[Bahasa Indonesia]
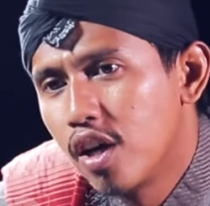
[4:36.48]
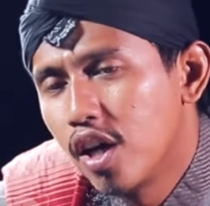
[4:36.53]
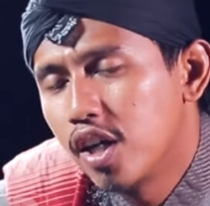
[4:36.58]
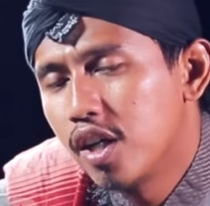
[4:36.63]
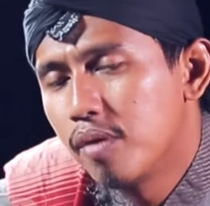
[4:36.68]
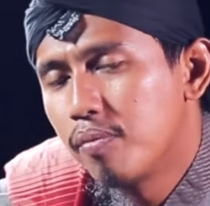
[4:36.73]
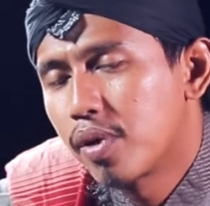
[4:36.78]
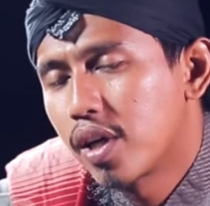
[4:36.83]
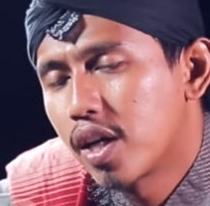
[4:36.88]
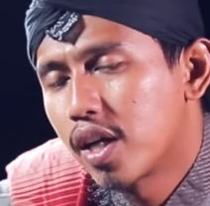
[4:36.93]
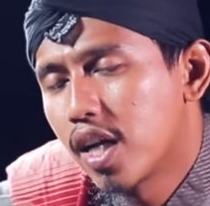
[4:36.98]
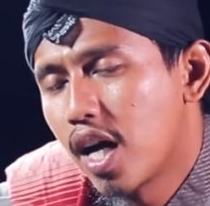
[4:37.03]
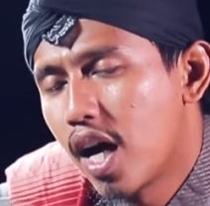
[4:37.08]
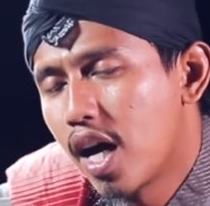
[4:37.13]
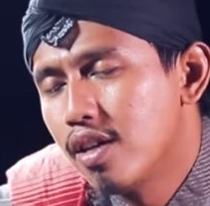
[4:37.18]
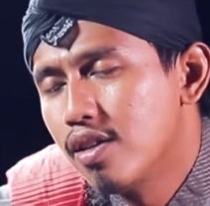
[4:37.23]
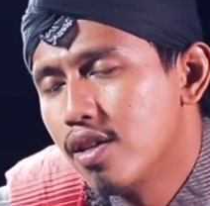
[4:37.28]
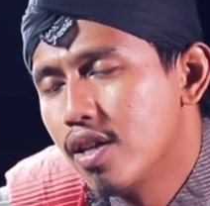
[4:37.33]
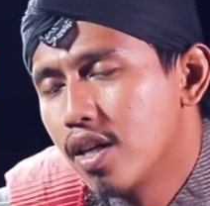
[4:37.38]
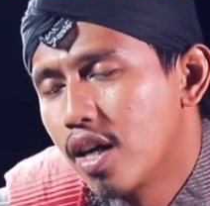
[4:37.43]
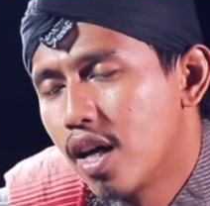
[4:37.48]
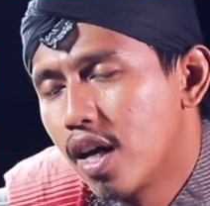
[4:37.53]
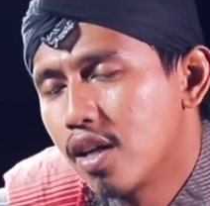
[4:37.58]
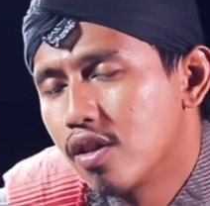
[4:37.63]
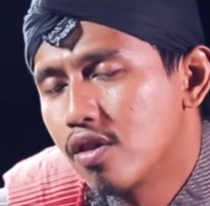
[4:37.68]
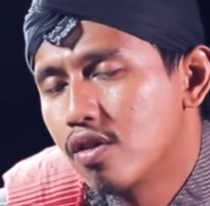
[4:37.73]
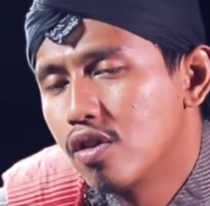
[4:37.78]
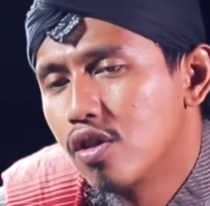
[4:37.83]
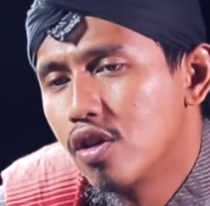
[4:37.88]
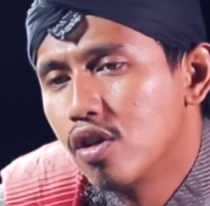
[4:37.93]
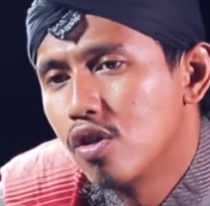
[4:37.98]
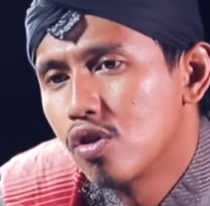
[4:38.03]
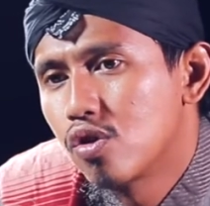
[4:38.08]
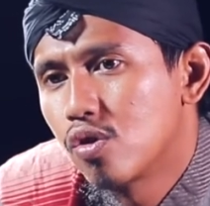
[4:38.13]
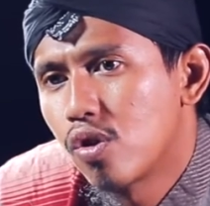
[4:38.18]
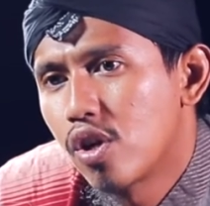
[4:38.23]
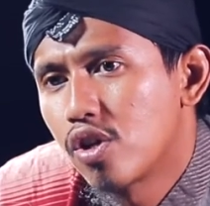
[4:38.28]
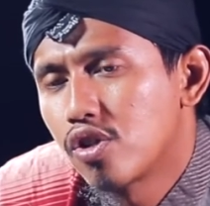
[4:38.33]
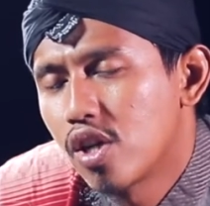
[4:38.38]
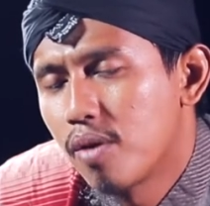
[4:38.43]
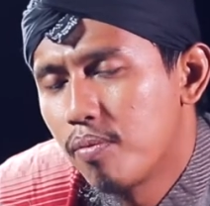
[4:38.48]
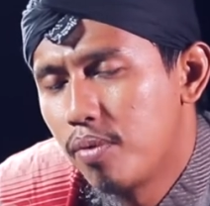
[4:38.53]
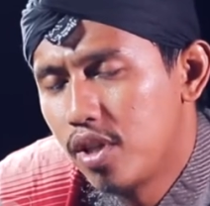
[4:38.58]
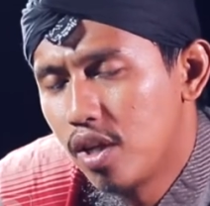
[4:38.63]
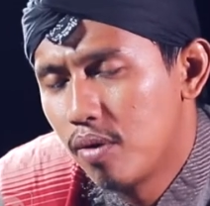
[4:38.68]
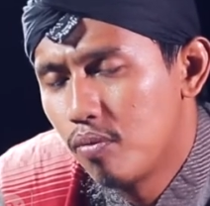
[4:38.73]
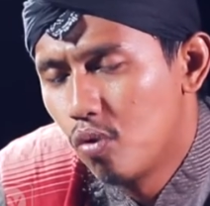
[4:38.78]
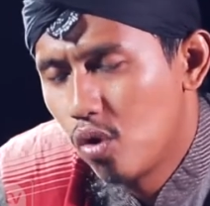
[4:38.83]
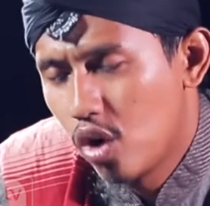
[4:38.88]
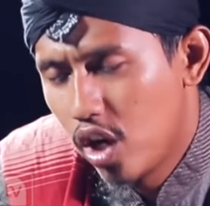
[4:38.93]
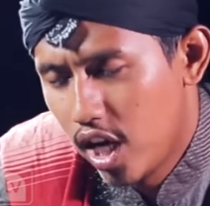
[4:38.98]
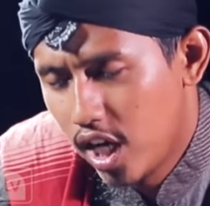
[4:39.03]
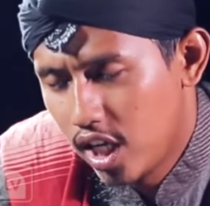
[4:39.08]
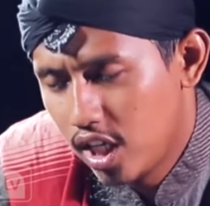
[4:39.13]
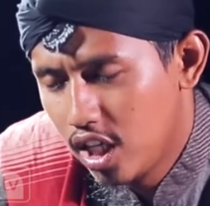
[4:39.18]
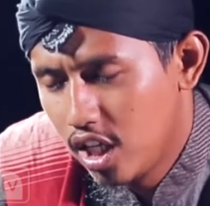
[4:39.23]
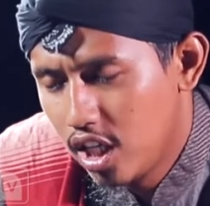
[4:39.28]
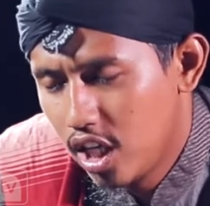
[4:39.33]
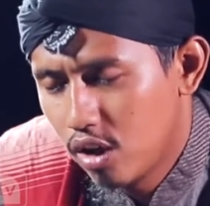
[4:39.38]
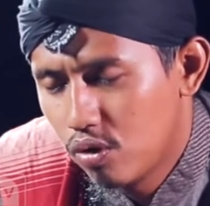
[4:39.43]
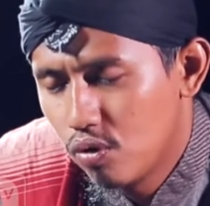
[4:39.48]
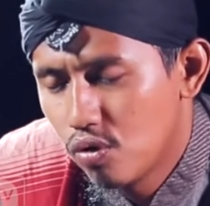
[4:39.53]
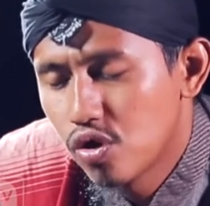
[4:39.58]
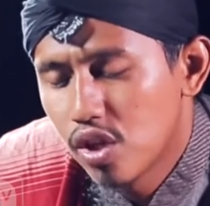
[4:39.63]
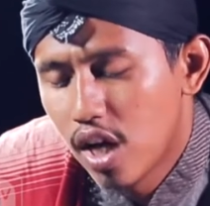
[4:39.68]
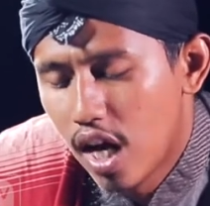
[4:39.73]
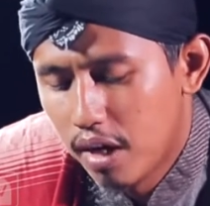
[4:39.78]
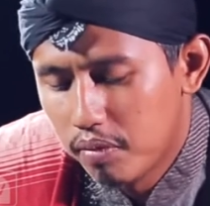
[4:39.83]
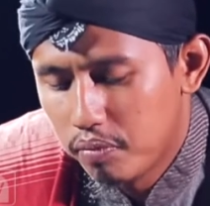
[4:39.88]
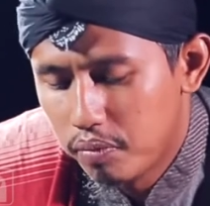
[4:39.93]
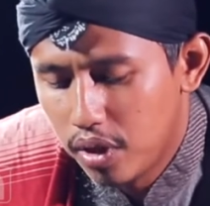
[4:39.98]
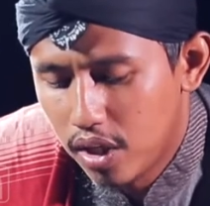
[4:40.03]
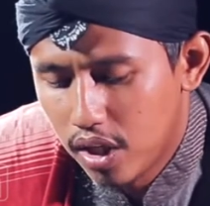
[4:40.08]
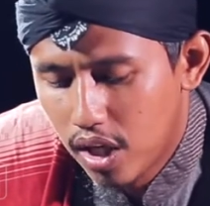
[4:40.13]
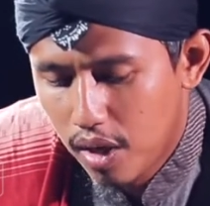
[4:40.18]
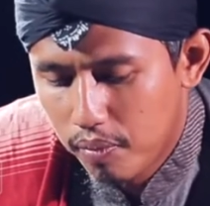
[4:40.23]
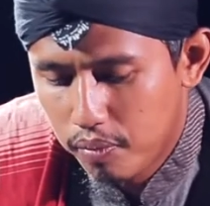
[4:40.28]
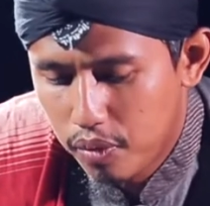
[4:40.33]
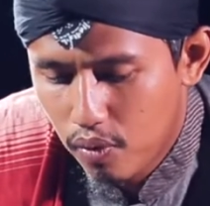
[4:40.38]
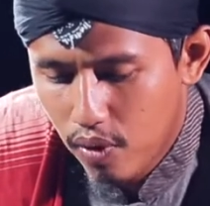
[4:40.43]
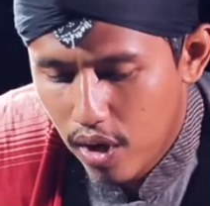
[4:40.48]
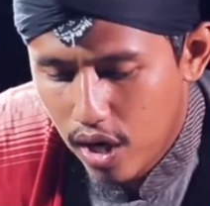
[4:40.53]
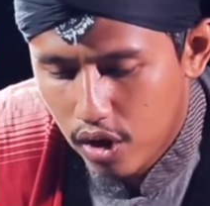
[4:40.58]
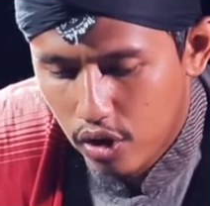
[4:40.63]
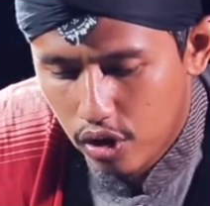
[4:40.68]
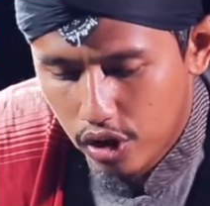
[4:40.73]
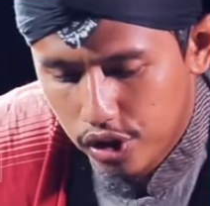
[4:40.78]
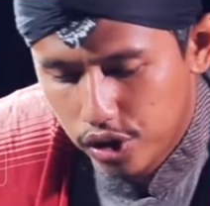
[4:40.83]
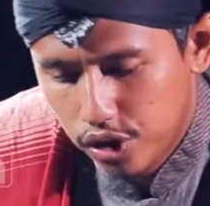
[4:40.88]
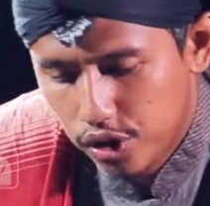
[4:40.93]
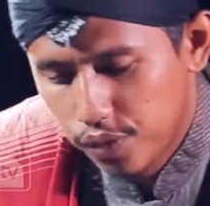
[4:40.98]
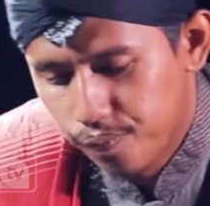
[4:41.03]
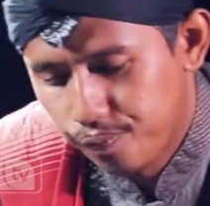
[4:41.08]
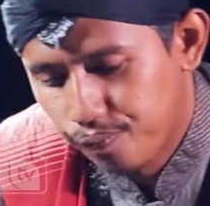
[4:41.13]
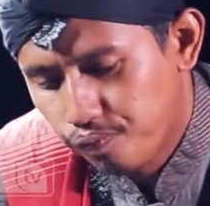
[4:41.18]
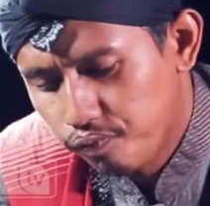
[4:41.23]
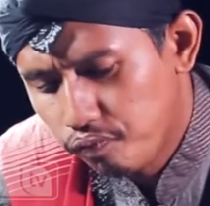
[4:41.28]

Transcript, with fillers: Ini berkenaan dengan seorang sahabat yang mulia ini yaitu Sa'ad bin Abi Waqqas.